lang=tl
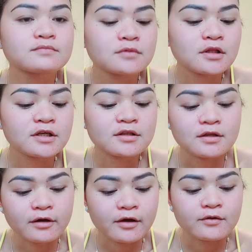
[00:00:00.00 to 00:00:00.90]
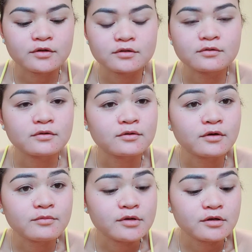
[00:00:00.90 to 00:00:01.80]
late na kay ko natulog
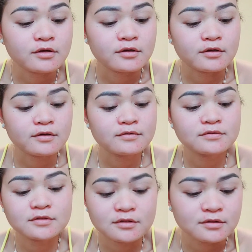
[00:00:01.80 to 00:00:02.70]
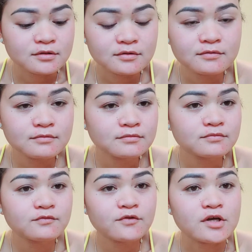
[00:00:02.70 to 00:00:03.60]
gabi eh. sige
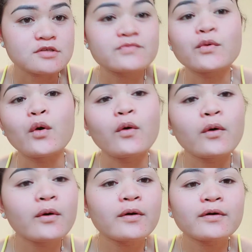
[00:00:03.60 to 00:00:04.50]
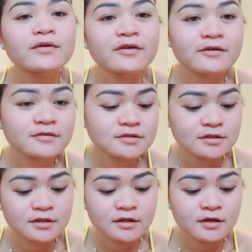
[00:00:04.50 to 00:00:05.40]
Facebook na
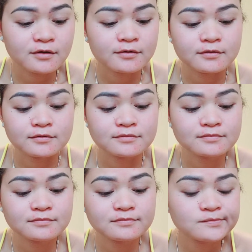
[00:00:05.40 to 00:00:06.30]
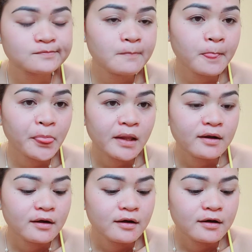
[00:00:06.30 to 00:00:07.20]
satan oh.
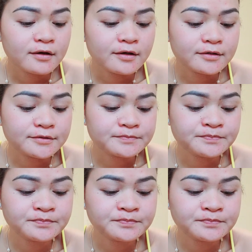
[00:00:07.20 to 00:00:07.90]
um